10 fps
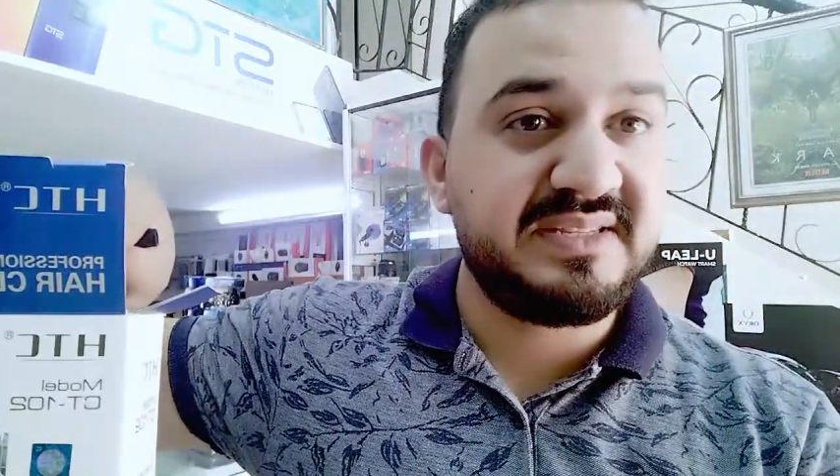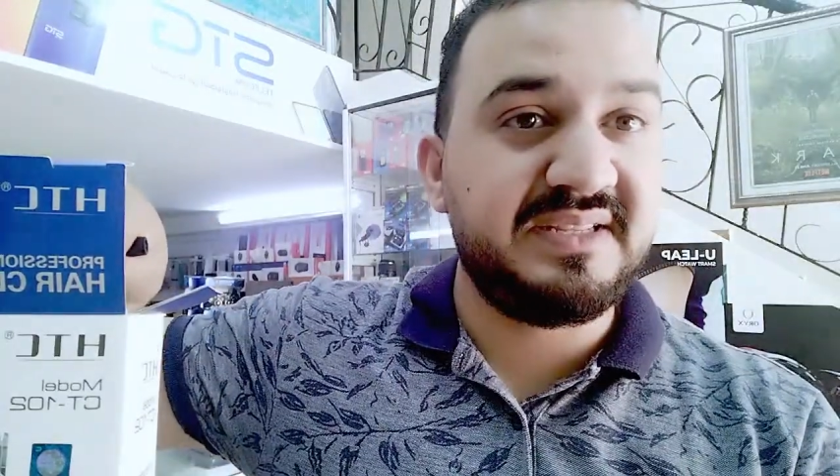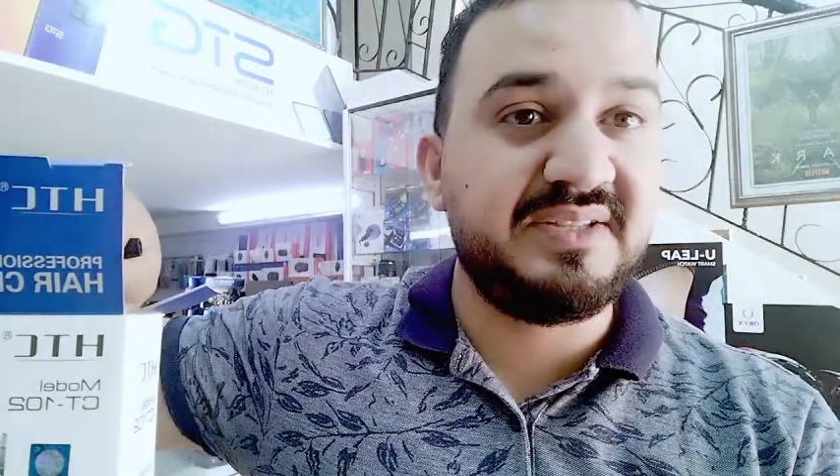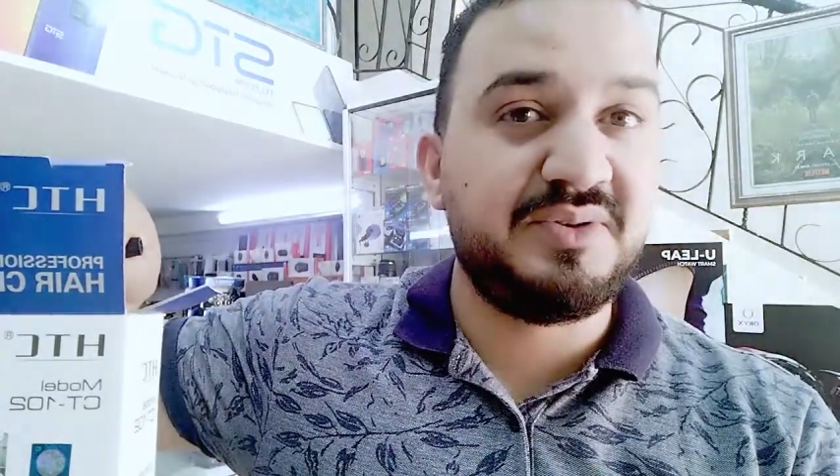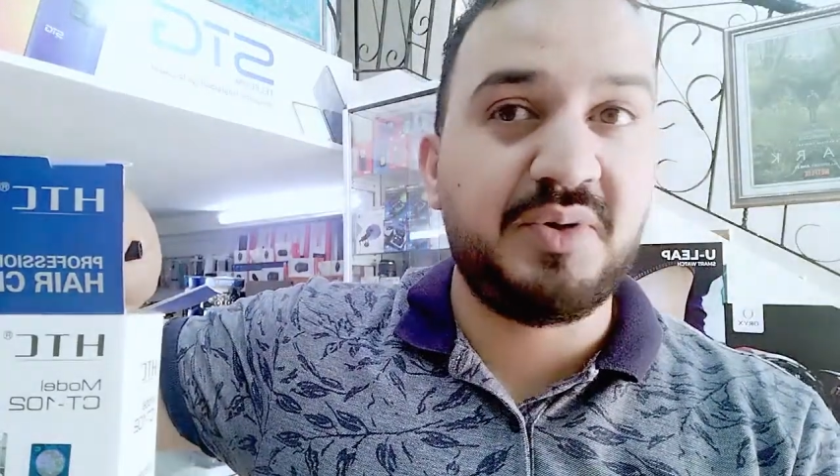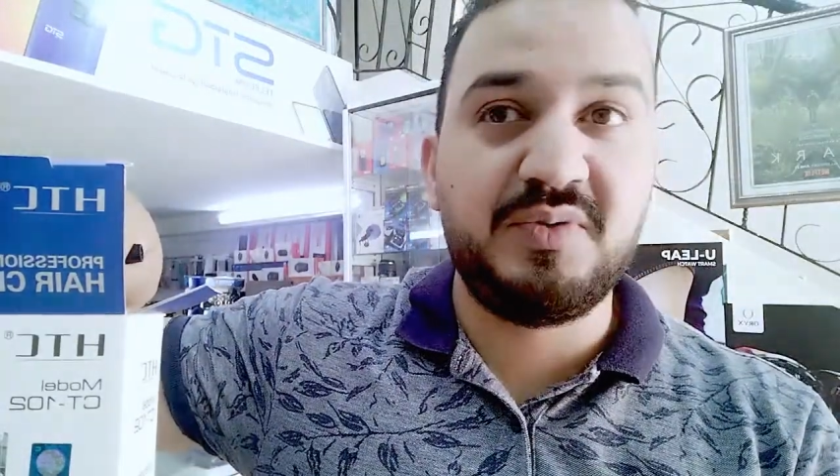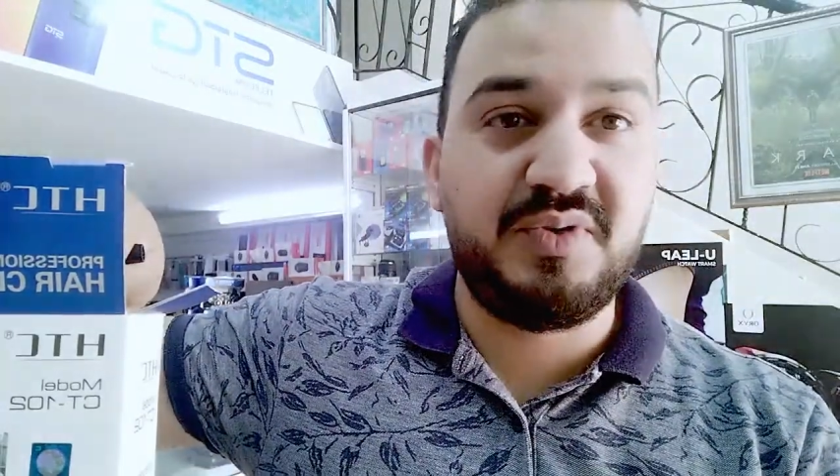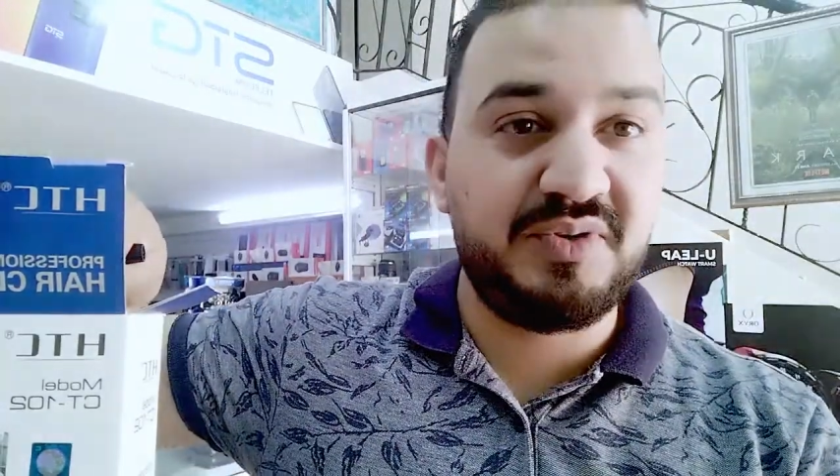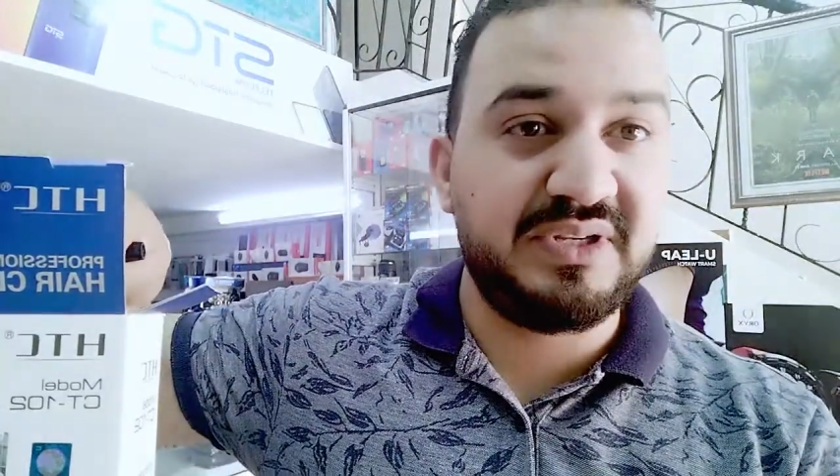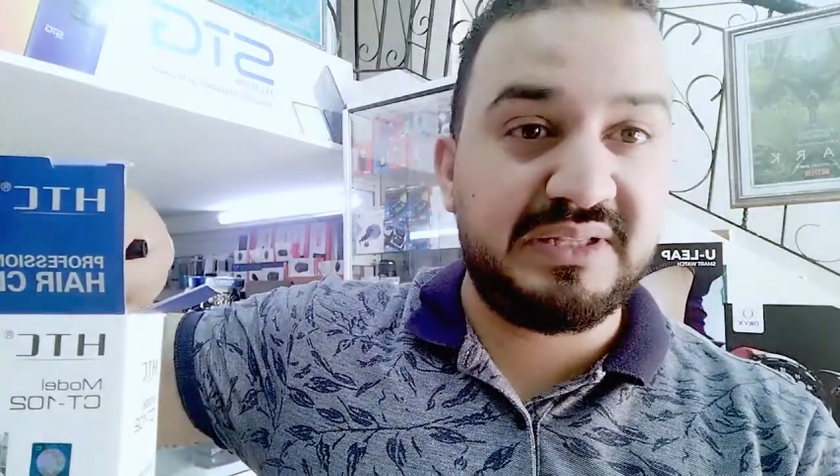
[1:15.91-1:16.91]
عند الدخول في
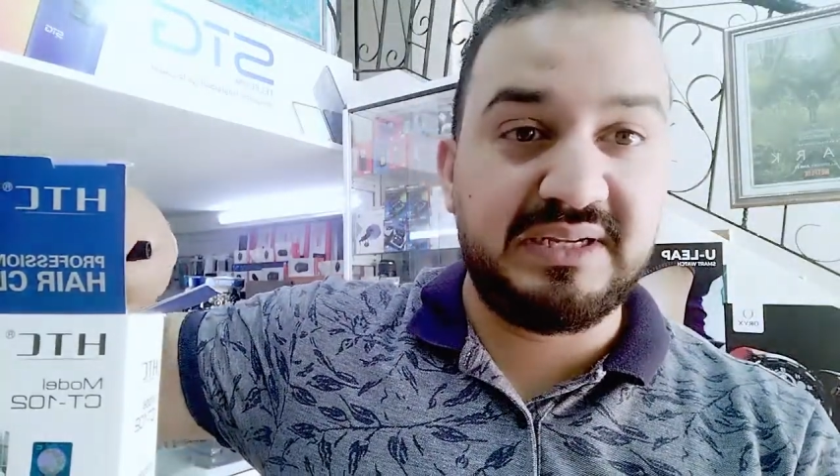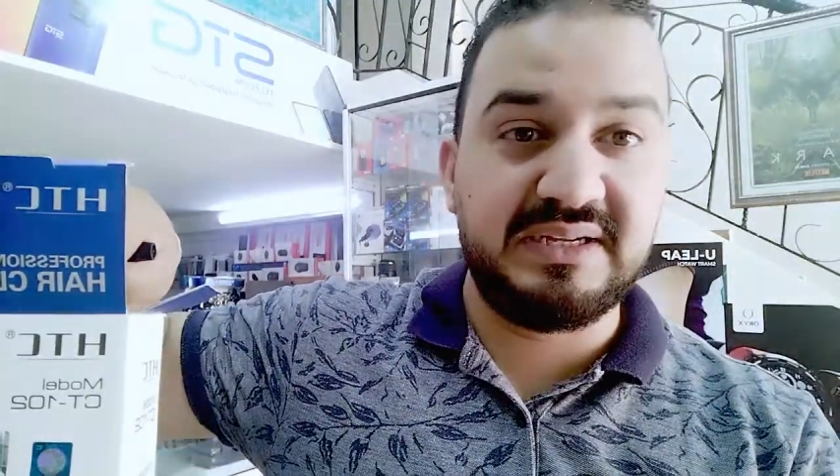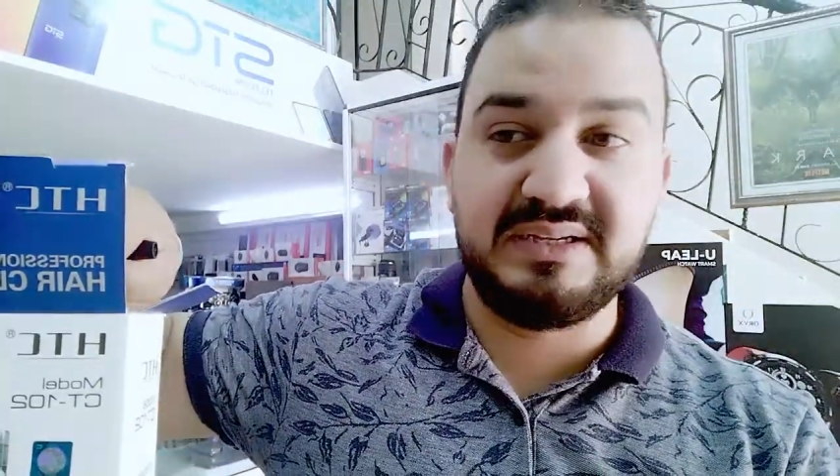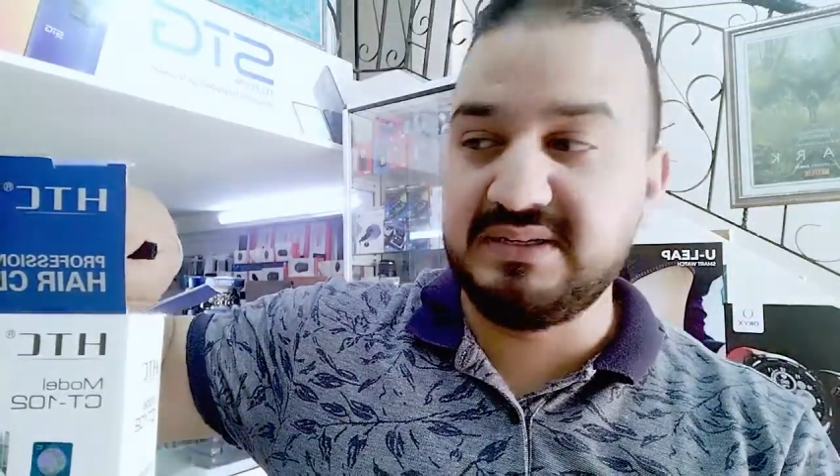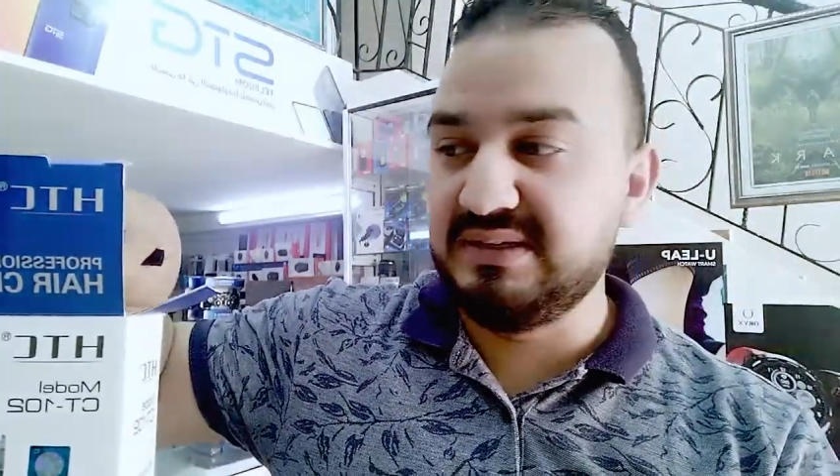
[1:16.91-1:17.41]
حريه الاخر